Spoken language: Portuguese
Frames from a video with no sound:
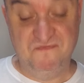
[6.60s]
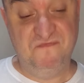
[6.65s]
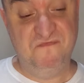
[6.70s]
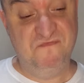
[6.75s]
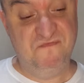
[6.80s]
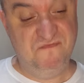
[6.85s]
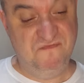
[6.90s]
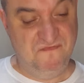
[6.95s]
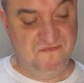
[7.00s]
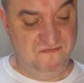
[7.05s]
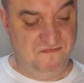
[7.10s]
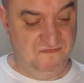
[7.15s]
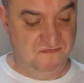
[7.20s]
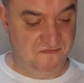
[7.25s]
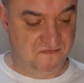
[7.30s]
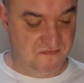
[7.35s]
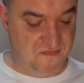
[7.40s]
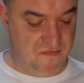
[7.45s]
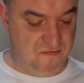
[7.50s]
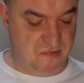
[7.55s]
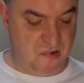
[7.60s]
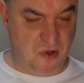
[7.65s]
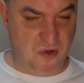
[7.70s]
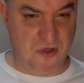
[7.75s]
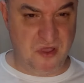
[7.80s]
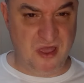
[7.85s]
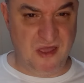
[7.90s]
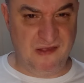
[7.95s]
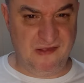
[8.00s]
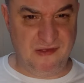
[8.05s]
Hum, para
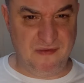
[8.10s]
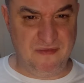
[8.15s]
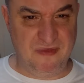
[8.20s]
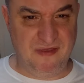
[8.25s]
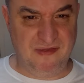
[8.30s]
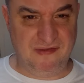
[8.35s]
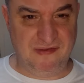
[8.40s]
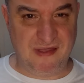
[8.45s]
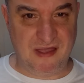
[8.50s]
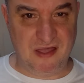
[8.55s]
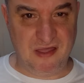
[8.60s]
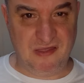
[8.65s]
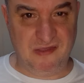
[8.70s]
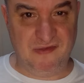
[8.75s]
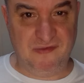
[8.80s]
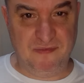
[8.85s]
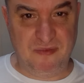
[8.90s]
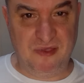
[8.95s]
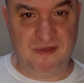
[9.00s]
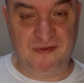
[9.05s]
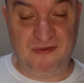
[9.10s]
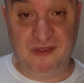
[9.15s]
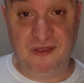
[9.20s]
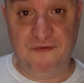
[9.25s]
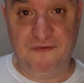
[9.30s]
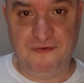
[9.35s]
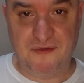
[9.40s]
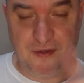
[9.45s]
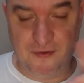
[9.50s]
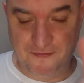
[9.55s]
alguém essa mensagem
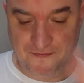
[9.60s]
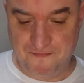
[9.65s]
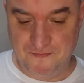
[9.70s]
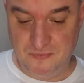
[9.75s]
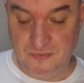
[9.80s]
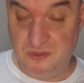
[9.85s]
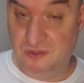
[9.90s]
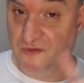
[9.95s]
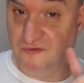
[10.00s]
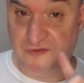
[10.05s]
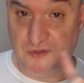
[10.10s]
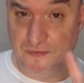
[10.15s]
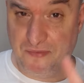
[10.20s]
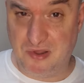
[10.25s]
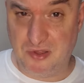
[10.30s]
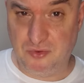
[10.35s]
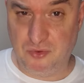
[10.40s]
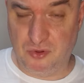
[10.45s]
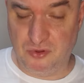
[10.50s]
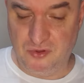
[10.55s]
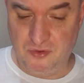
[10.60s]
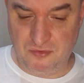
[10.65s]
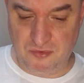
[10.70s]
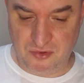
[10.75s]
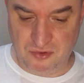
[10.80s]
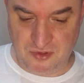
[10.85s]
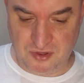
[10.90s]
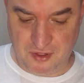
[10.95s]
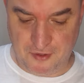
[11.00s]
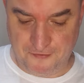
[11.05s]
específica. Não são para todo
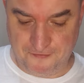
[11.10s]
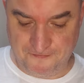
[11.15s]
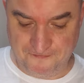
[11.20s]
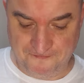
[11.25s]
mundo, não.